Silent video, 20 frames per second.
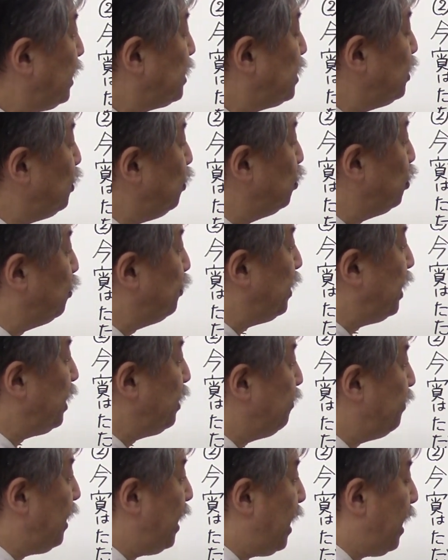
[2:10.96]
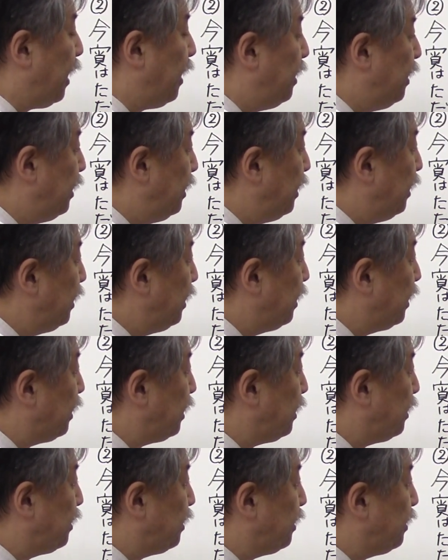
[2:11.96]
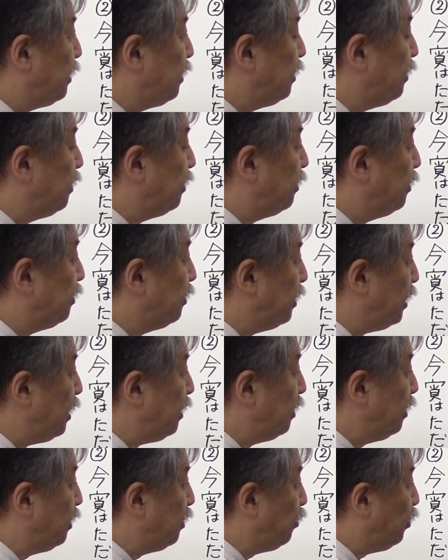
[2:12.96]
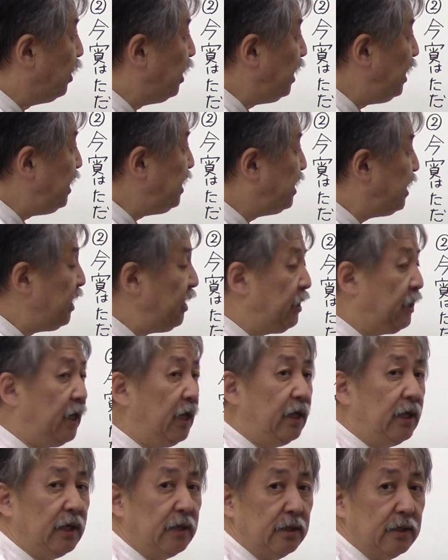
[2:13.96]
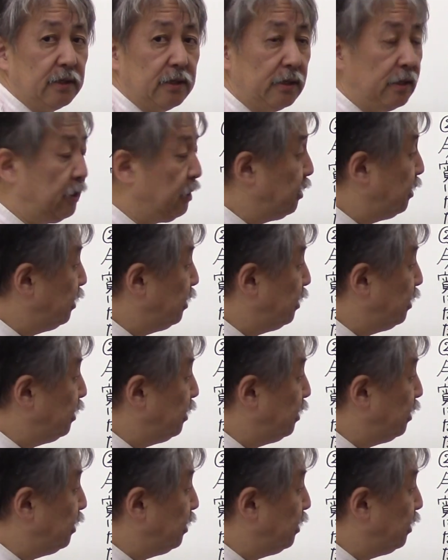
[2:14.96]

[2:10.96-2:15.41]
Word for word: 活用の場合は、ね、これ依然形なんです。